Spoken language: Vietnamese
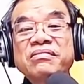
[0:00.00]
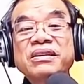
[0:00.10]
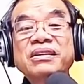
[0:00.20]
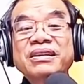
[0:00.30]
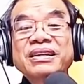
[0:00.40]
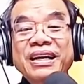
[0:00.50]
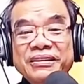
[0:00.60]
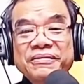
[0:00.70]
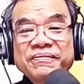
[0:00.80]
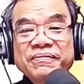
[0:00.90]
tưởng thật
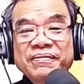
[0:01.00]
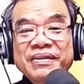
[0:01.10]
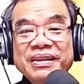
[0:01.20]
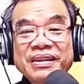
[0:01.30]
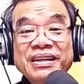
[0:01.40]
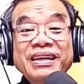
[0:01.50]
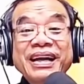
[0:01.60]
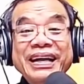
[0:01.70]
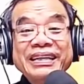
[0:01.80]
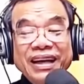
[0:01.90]

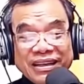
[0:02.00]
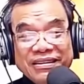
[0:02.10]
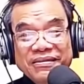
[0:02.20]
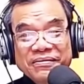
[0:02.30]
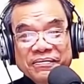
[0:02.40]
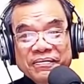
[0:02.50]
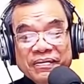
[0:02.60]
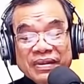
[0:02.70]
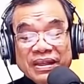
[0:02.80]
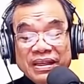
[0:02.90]
khai thật
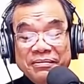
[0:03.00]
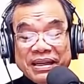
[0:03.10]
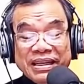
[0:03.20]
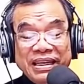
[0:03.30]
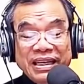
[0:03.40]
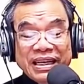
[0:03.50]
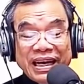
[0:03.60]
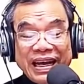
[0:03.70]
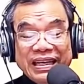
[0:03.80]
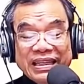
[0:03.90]
nhưng mà khi
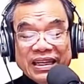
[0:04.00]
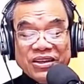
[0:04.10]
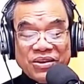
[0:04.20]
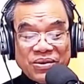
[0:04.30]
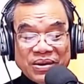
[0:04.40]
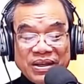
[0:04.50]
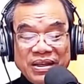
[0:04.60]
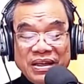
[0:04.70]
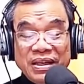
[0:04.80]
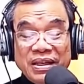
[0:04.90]
khai thật rồi
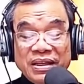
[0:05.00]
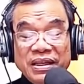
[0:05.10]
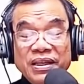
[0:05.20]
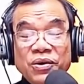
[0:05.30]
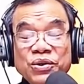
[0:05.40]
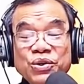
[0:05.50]
thì họ